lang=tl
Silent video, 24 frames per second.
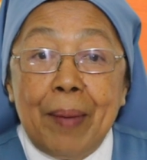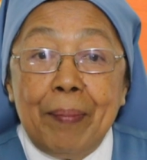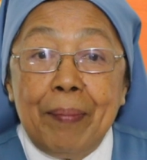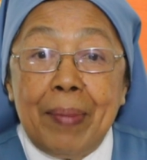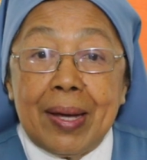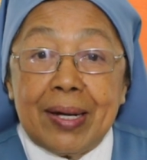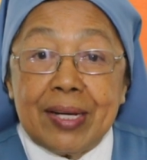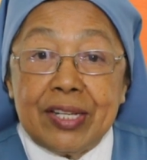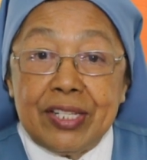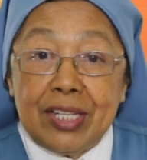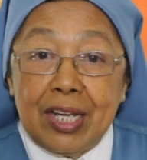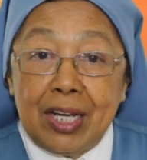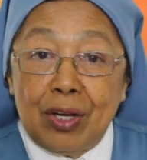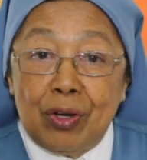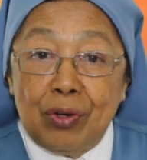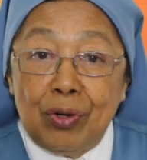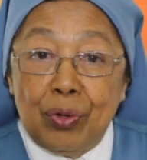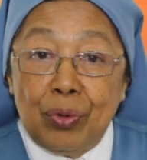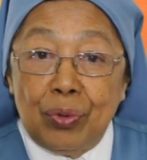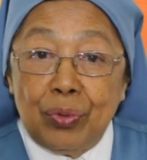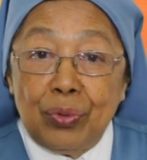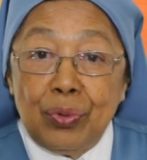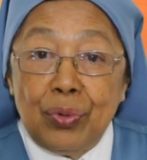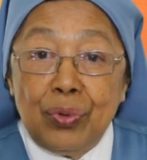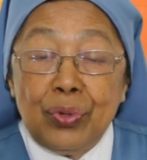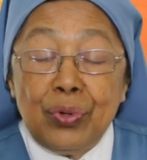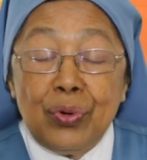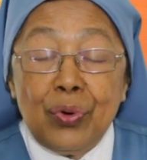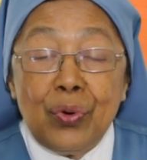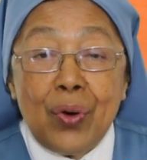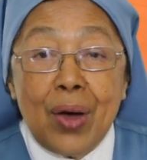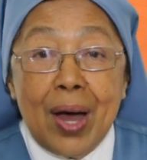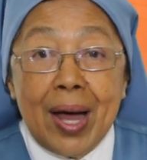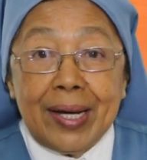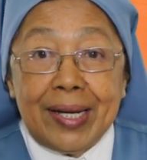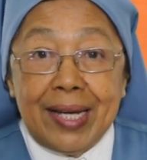versikulo
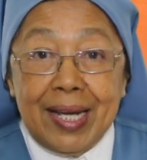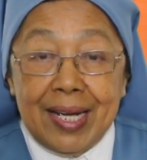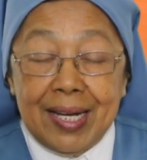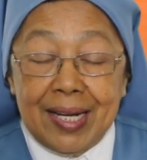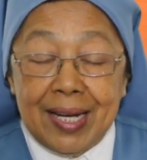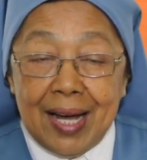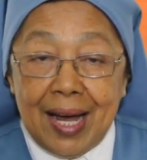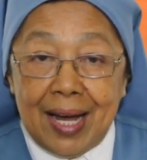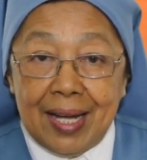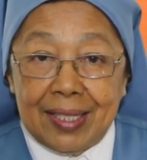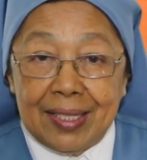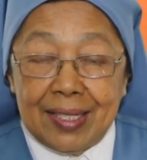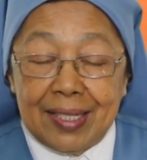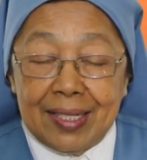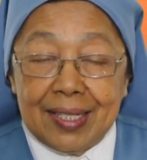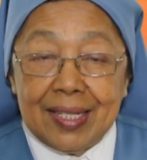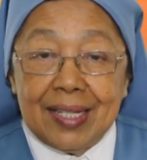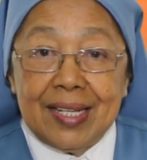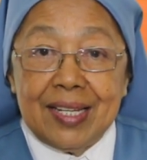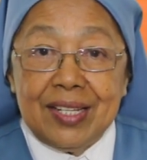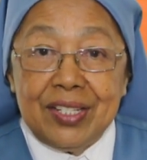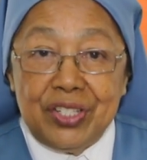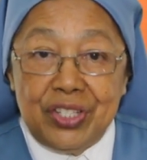1, aginggat